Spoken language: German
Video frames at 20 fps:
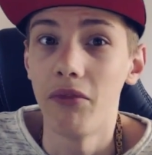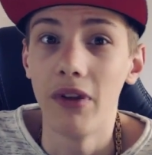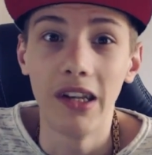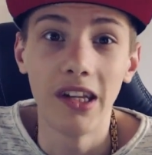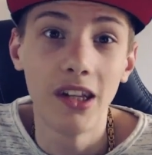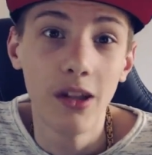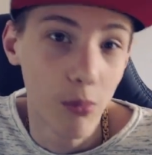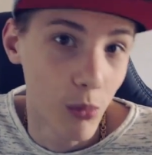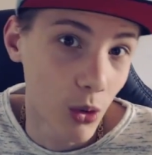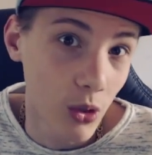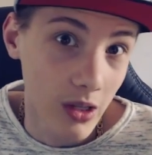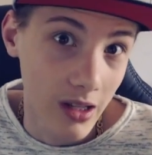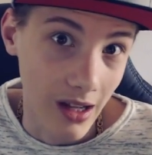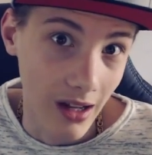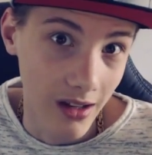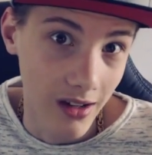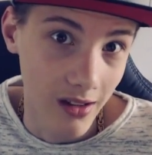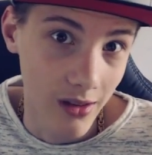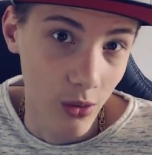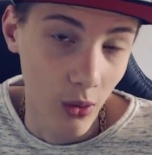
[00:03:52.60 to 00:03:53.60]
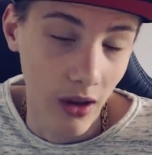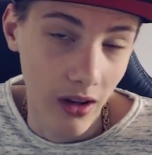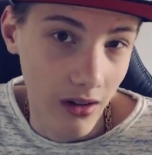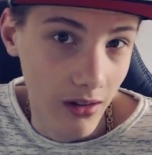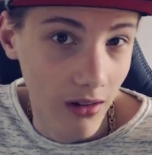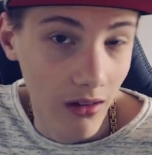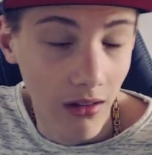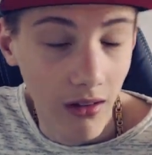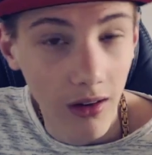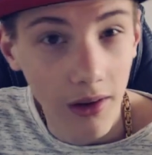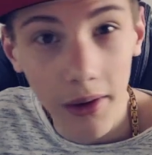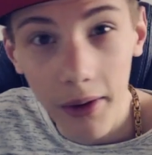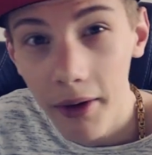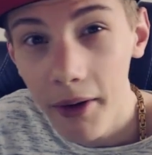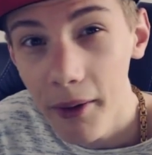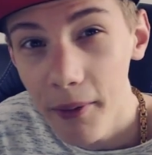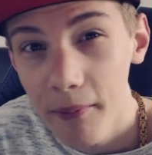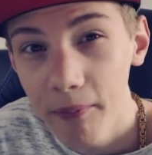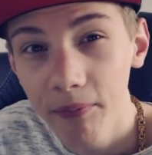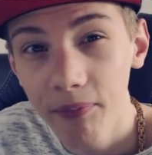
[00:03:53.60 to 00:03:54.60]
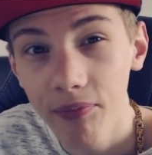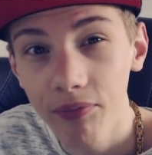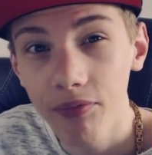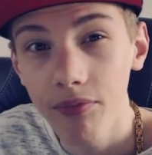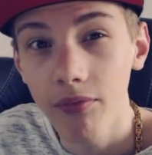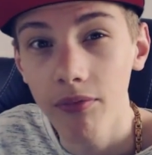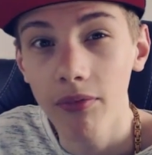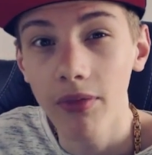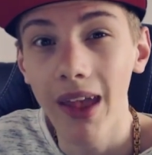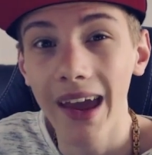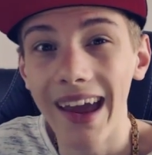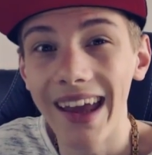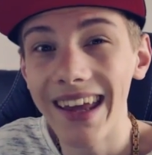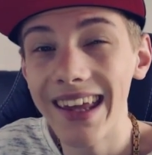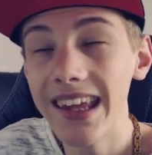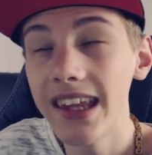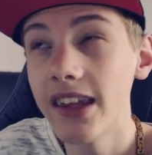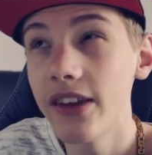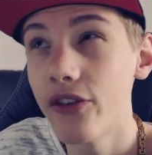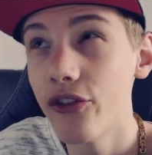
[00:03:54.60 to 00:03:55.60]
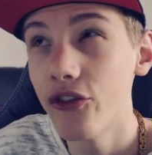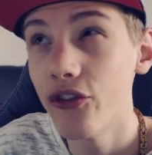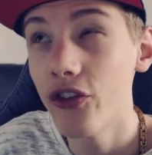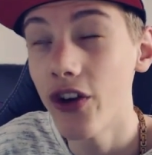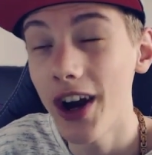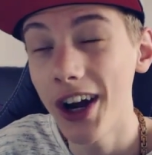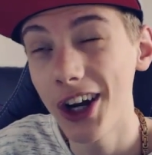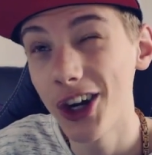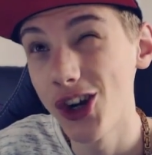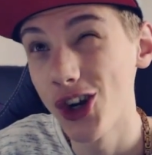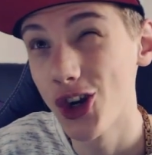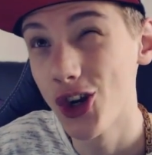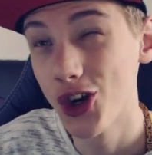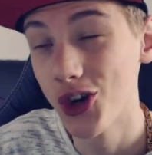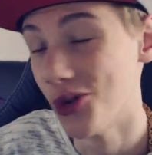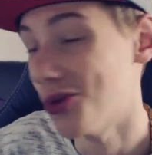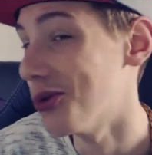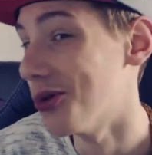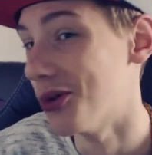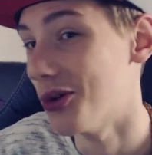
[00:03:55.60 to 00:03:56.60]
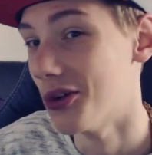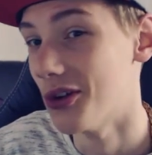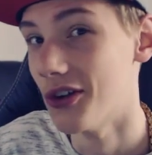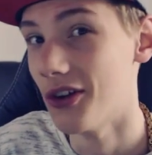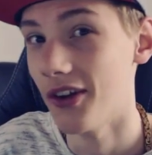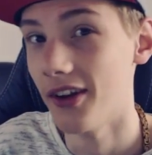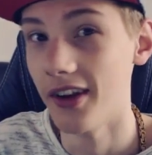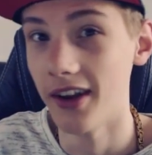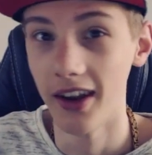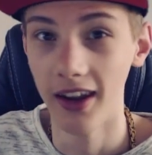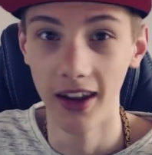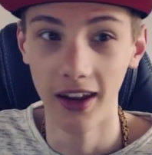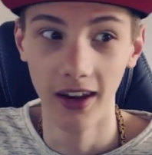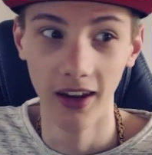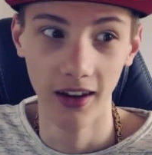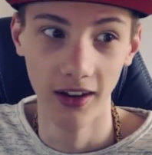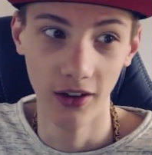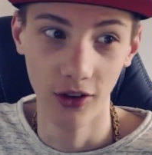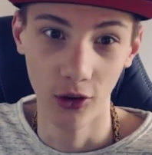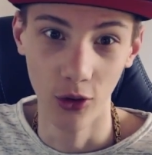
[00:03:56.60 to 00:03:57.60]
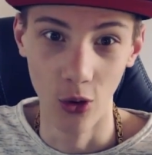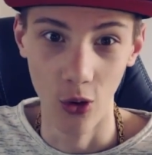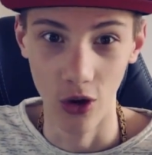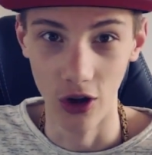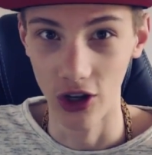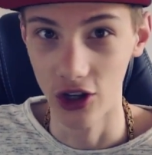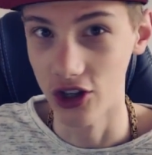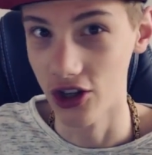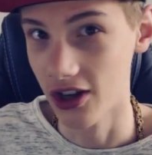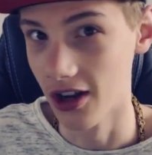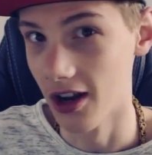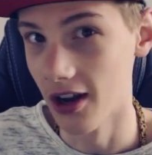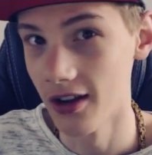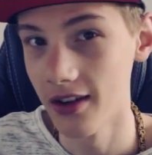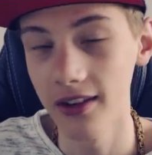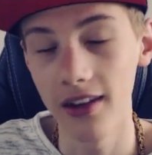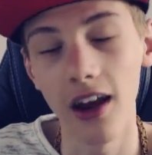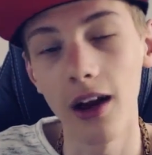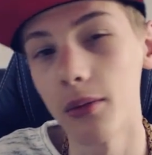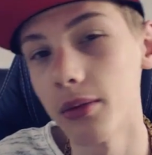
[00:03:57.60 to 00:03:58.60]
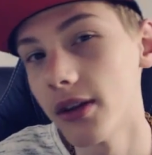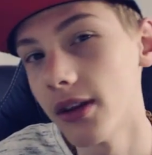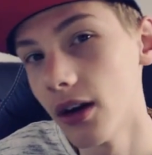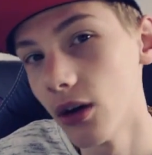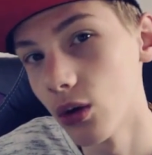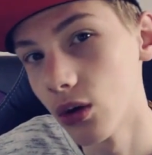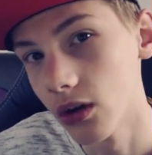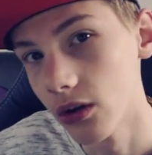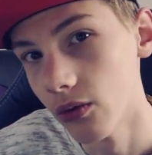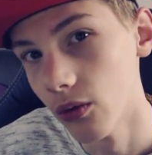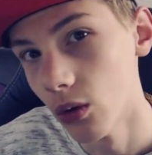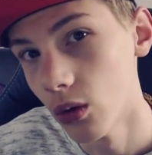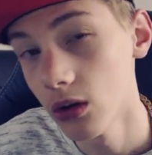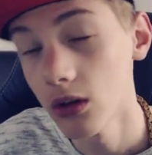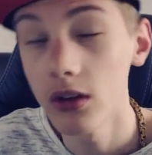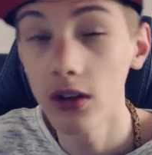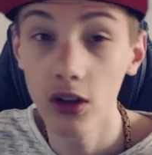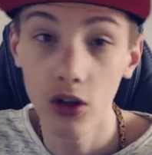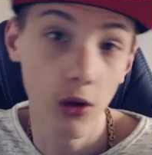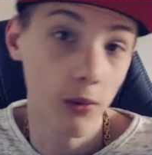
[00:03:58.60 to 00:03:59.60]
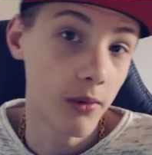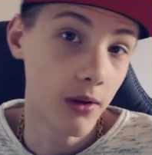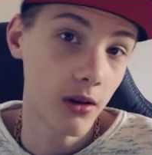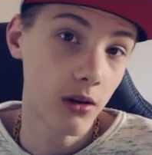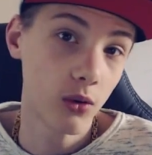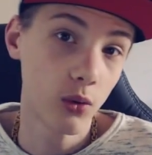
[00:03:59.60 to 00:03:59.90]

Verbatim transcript: wenn ich die Möglichkeit dazu hätte. Ähm, ich war schon in Deutschland, da habe ich ja auch gewohnt. Ich komme